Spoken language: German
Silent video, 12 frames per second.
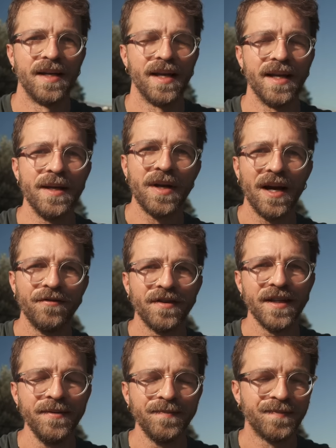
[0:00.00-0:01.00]
Ja, neben
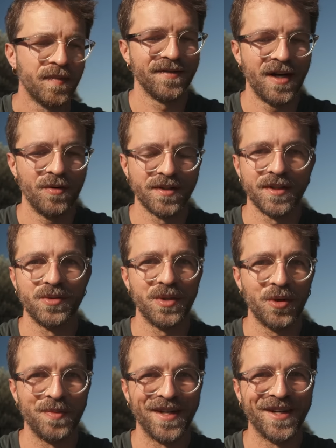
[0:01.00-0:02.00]
Kaffee war uns
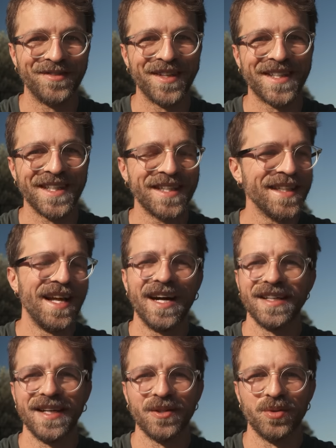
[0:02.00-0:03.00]
natürlich auch mega wichtig, nah
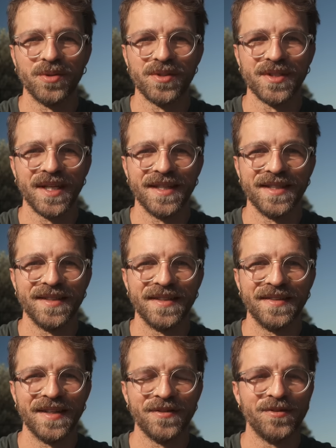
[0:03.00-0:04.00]
an der Natur zu sein.
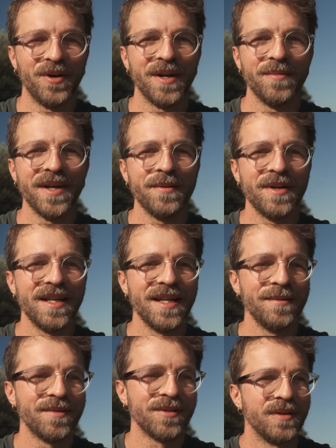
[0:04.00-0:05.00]
Wir hatten vorher in Mannheim
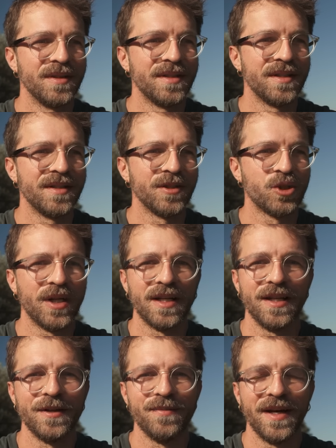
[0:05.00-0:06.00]
gelebt und das
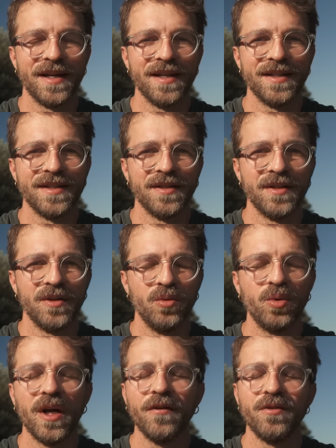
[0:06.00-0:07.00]
Stadtleben eigentlich
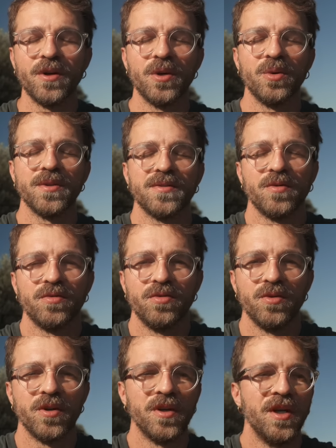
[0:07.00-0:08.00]
nur dafür genutzt,
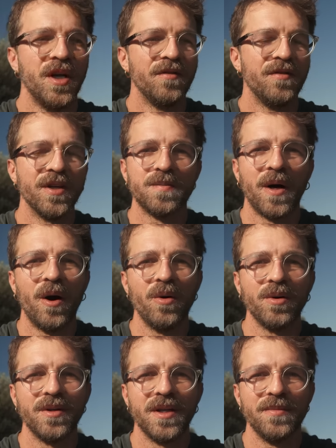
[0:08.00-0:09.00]
wofür wir es
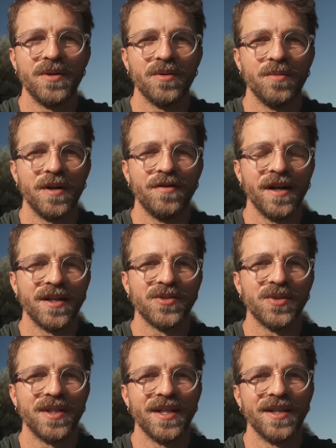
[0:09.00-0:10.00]
brauchen, nämlich um mal feiern
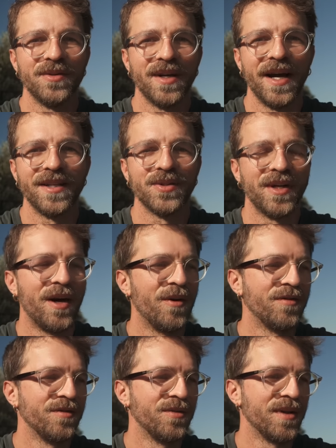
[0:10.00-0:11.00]
zu gehen oder
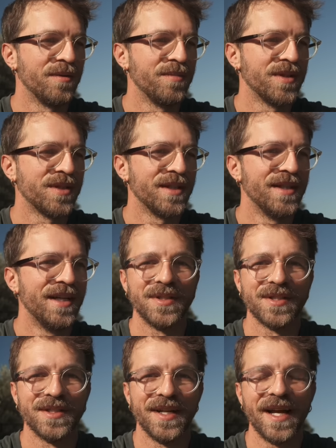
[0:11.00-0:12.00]
einzukaufen oder ein bisschen,
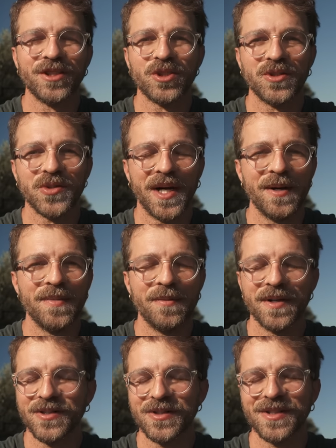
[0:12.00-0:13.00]
bisschen Action zu haben.
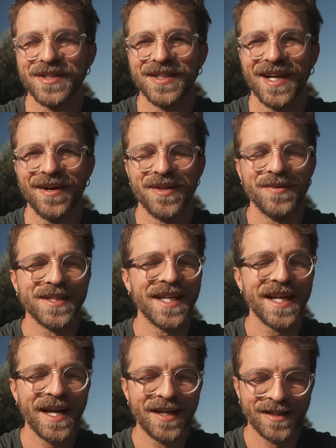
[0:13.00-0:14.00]
Aber ansonsten haben wir immer
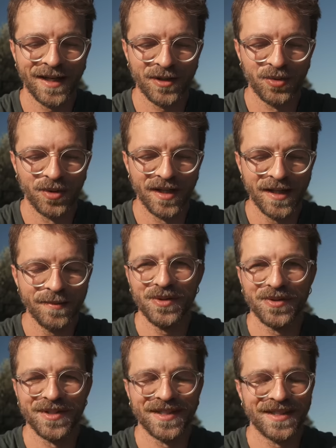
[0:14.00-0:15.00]
sehr gerne in der Natur gelebt
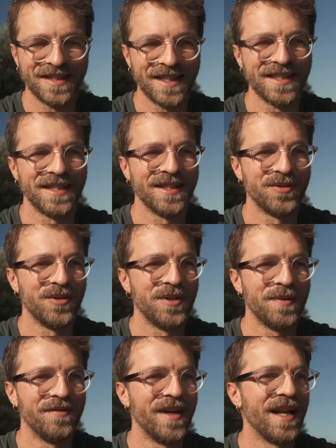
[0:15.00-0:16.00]
und das ist
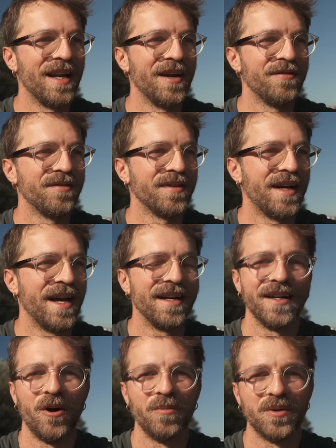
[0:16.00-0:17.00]
natürlich beim Vanlife
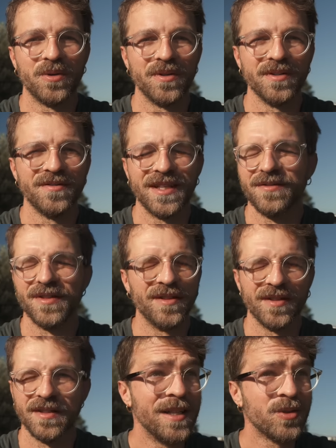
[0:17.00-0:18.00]
einer der Hauptgründe, weil ich
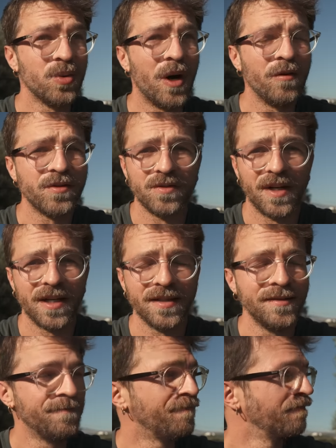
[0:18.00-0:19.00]
finde, hier so
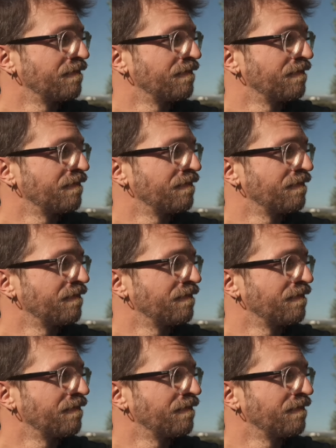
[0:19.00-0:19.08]
aufzuwachen,